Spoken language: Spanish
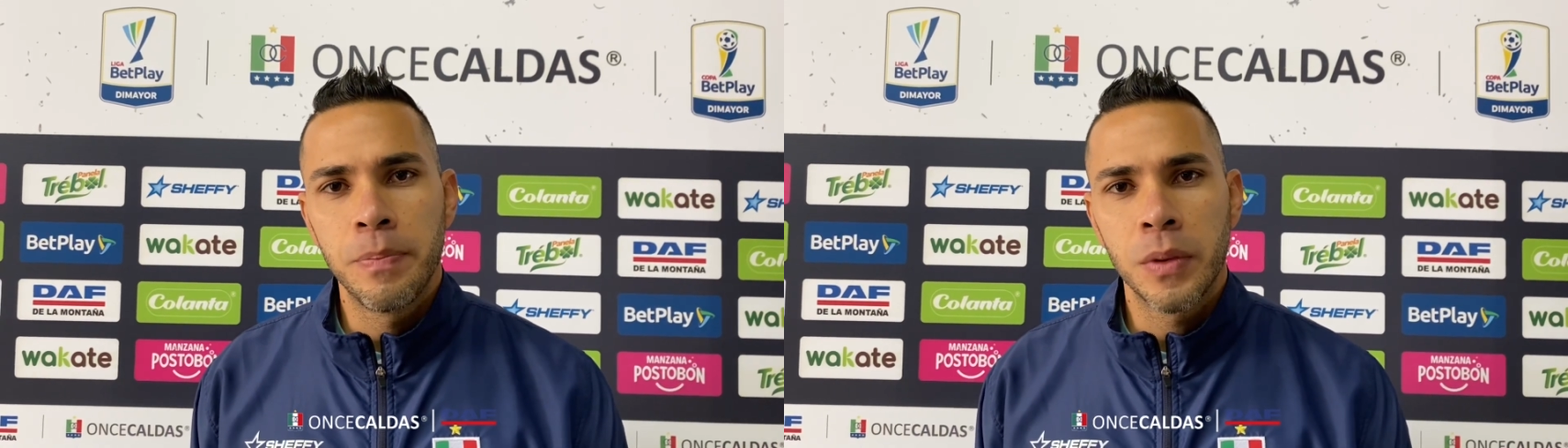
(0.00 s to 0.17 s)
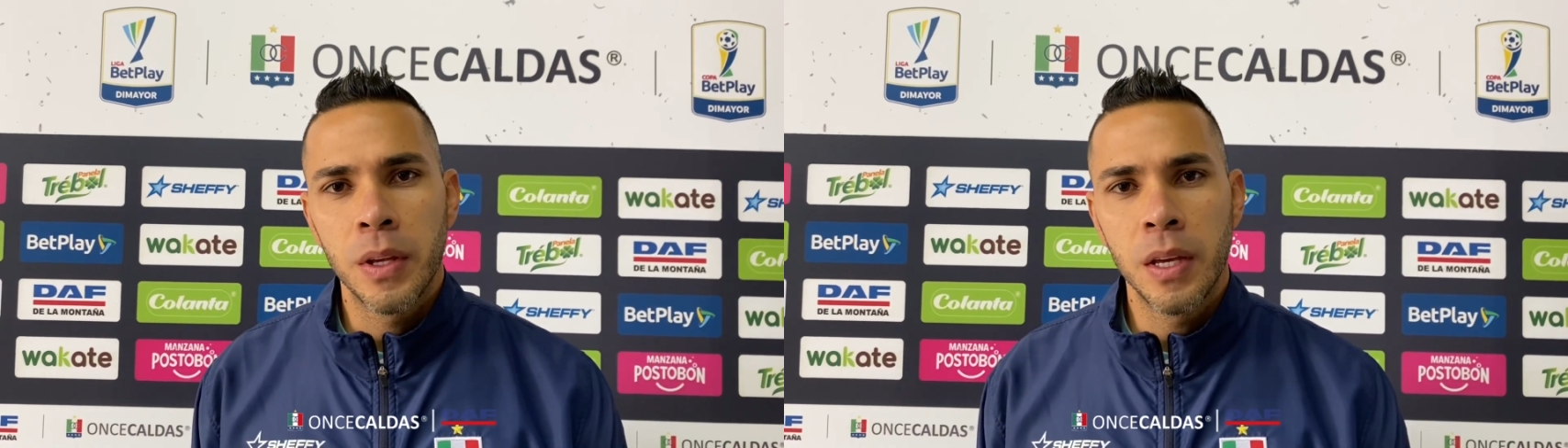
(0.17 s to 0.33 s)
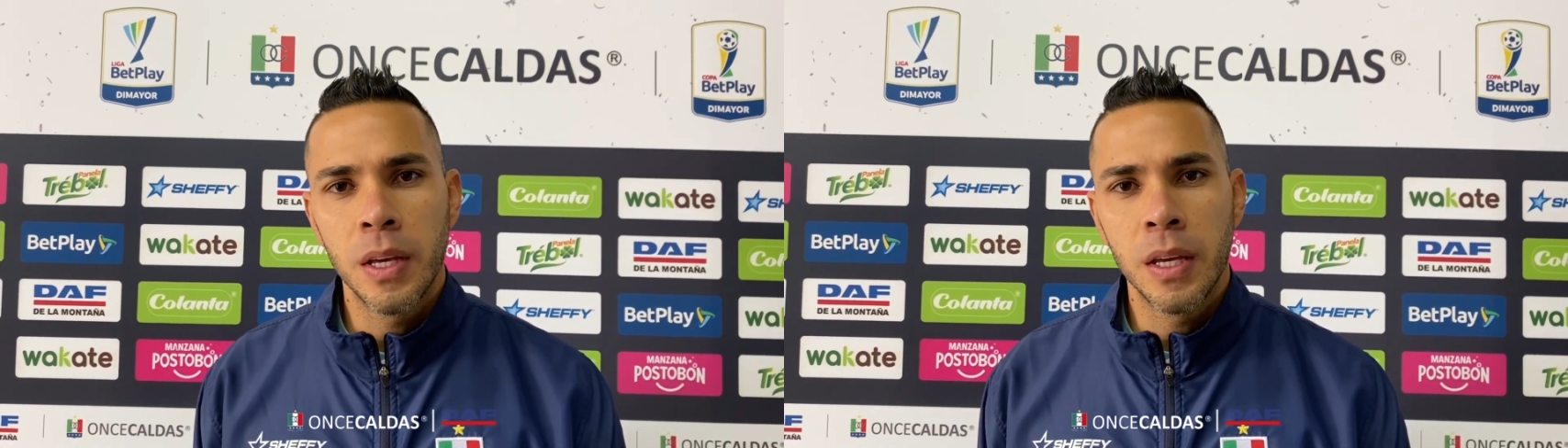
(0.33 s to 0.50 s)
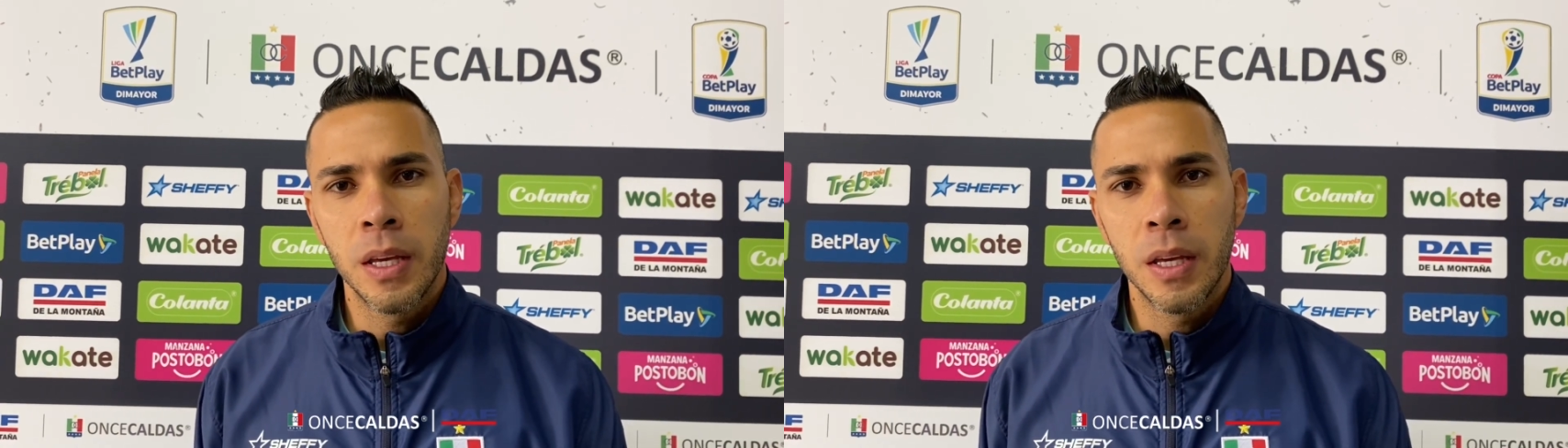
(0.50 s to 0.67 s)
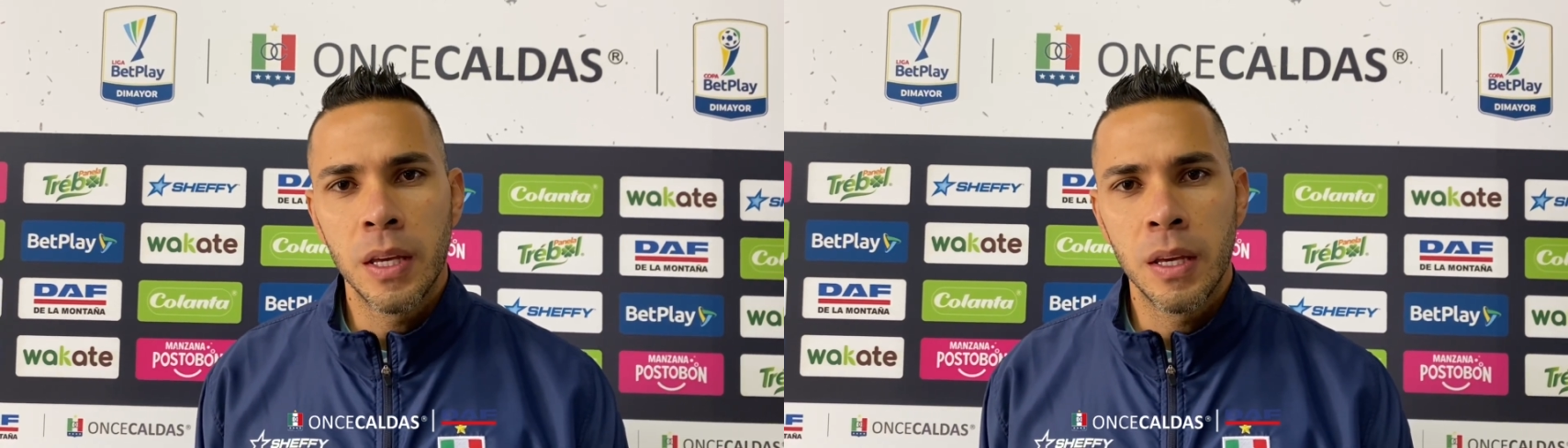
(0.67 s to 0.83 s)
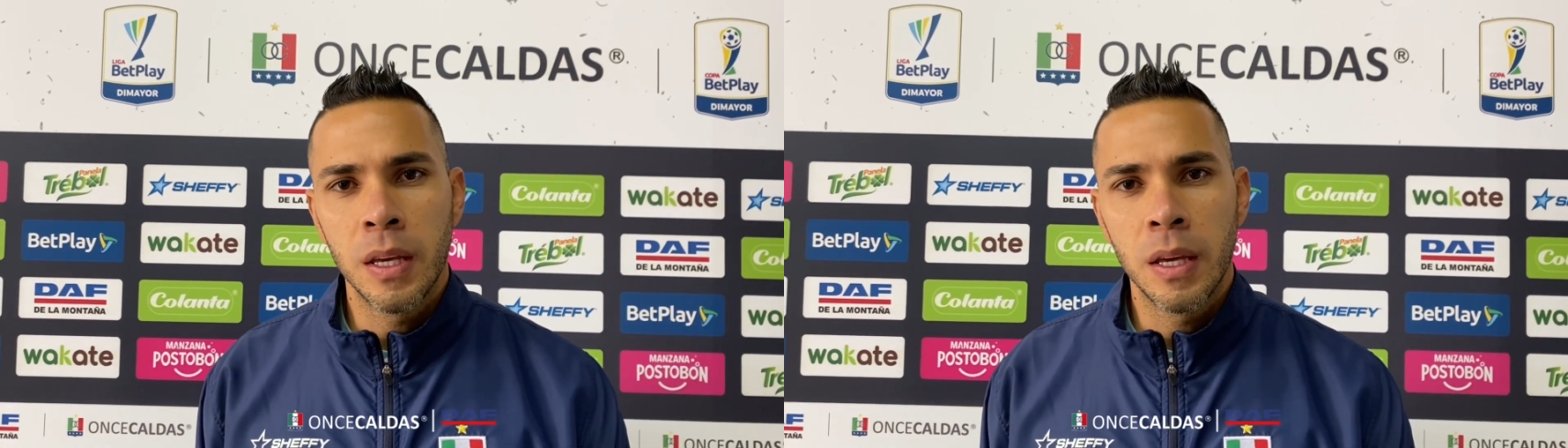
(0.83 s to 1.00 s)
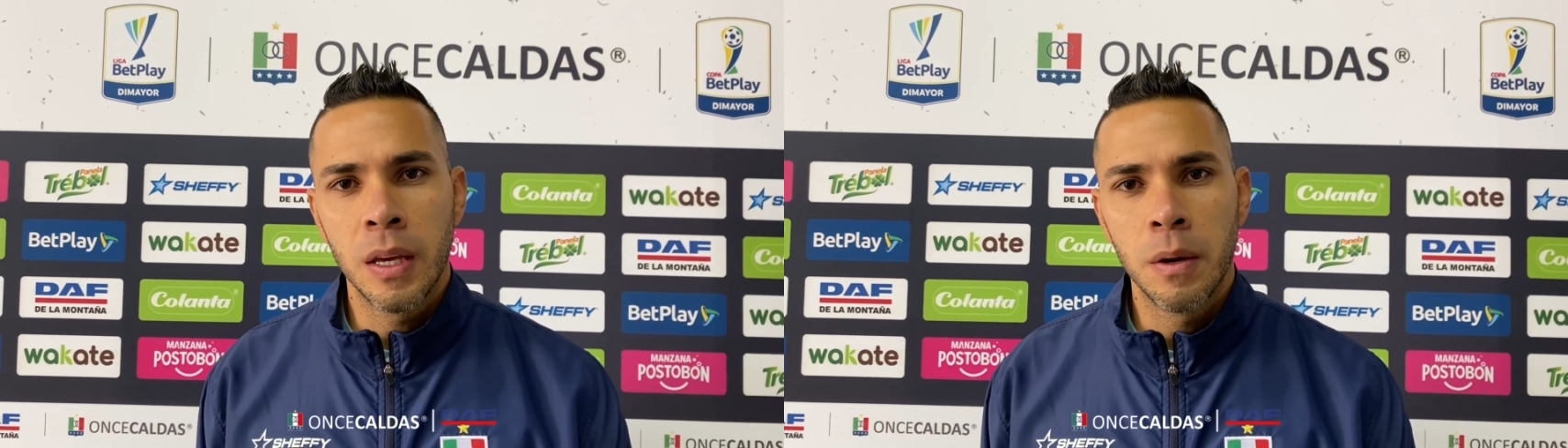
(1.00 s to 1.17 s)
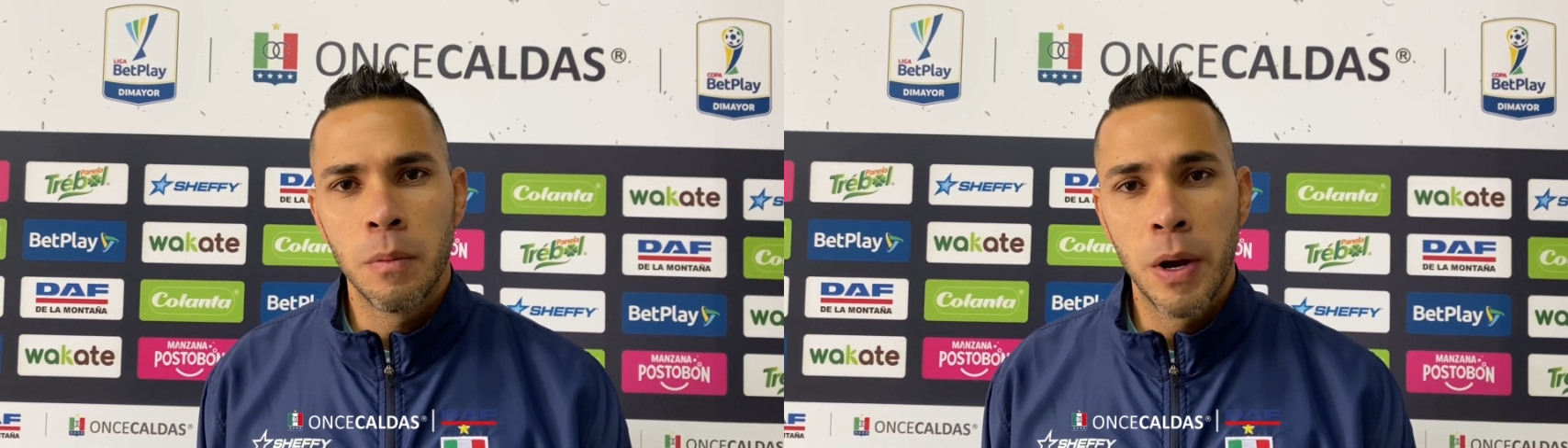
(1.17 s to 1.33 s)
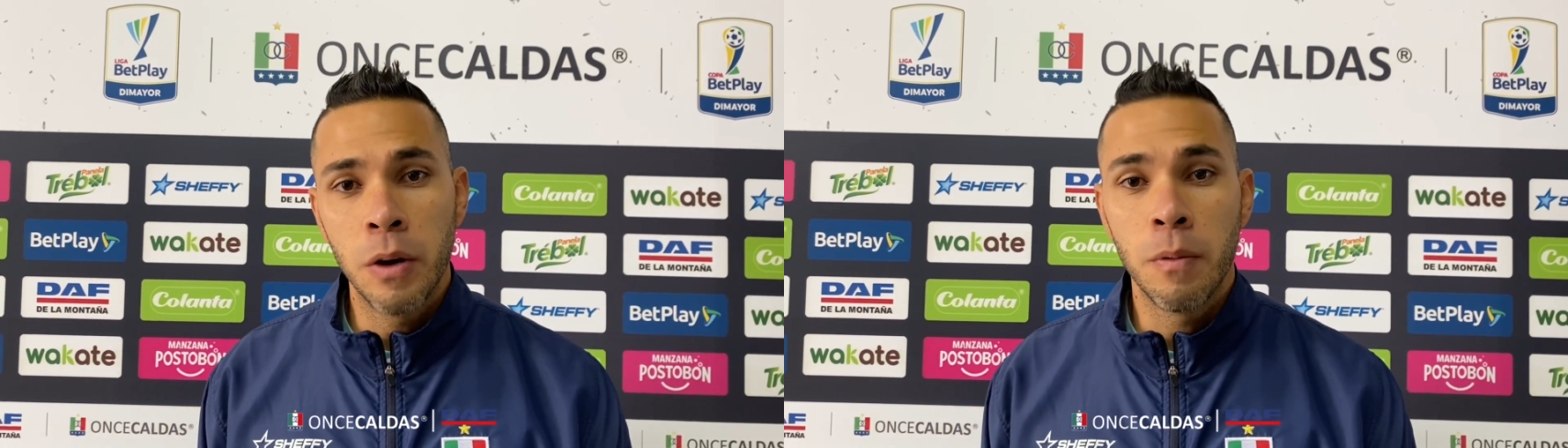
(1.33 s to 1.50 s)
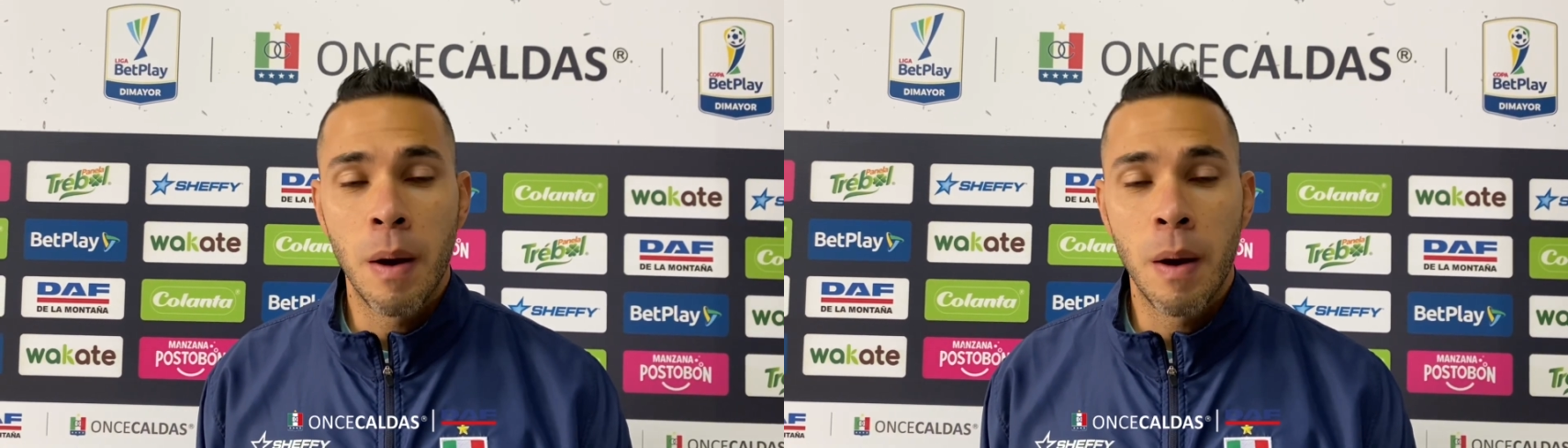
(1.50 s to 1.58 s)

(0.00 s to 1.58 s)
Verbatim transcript: y bueno,